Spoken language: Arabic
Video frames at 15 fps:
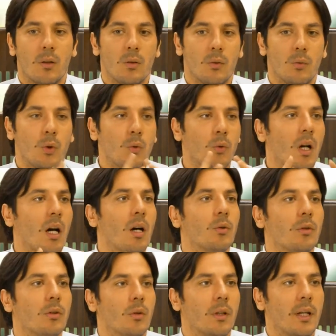وي رول اوت
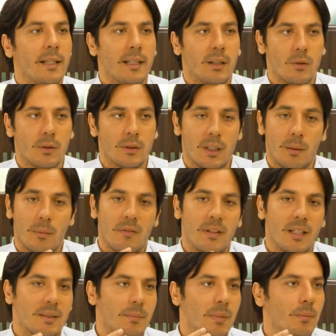اورجانيك كوز يعني ما في
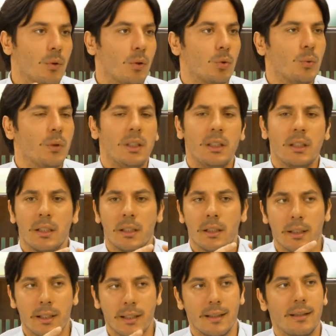اسباب عضويه
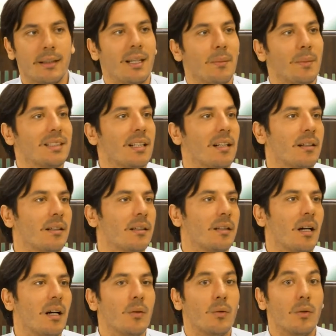غده مثلا
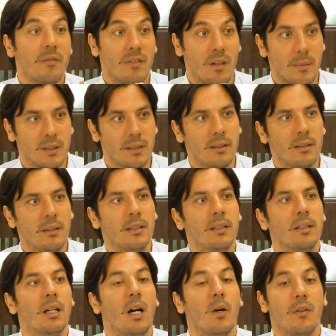او انفلاماتوري
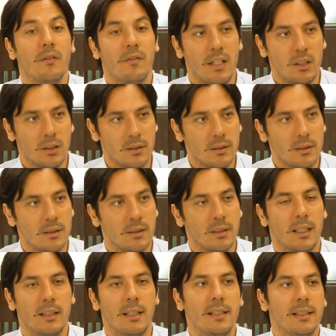او انفكشس
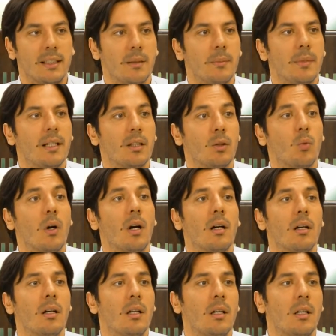يعني التهابات
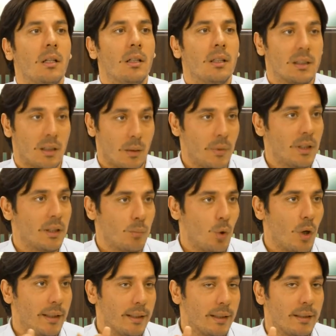واصابات
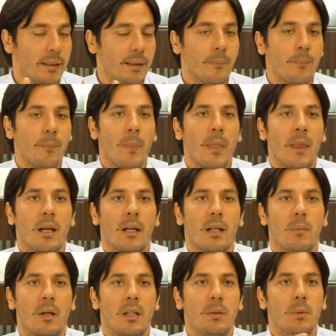معينه
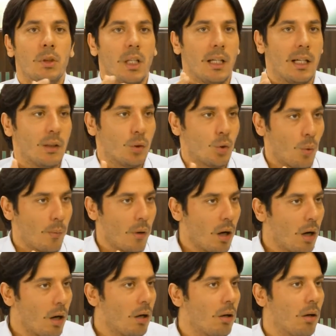المريض مش اكل
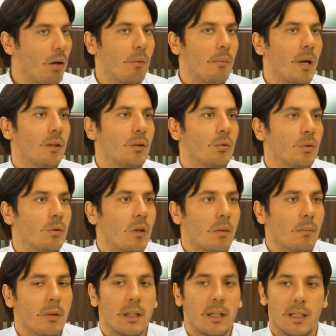تروما آه، ما عنده
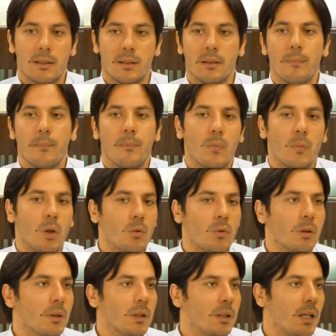ضربه كذا وهون
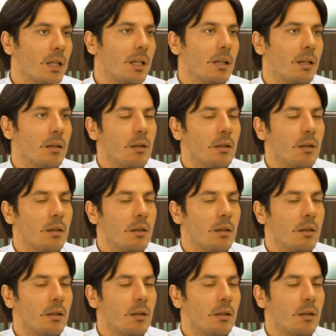بالتالي